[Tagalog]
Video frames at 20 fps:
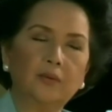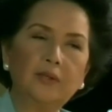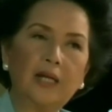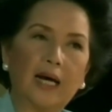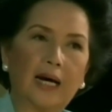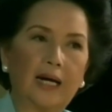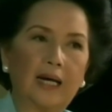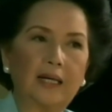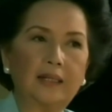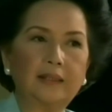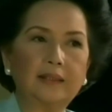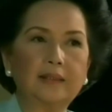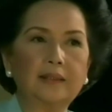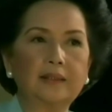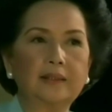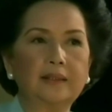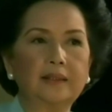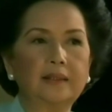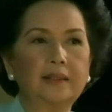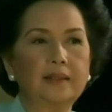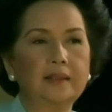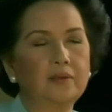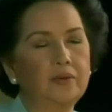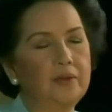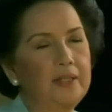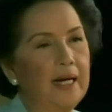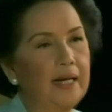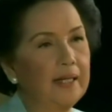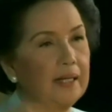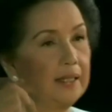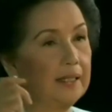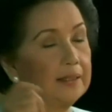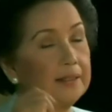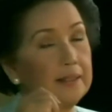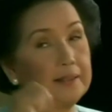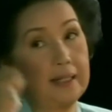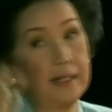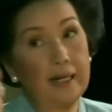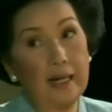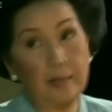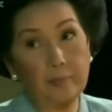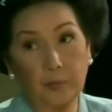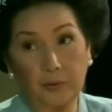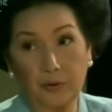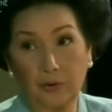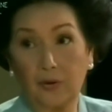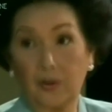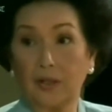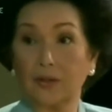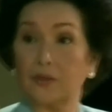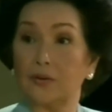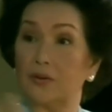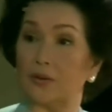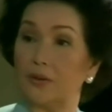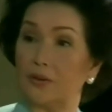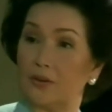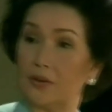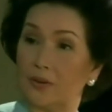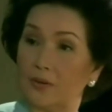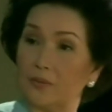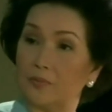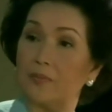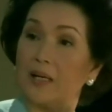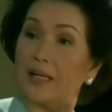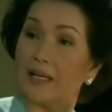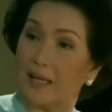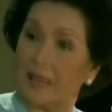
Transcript: Una, kunyari nagtitelepono ako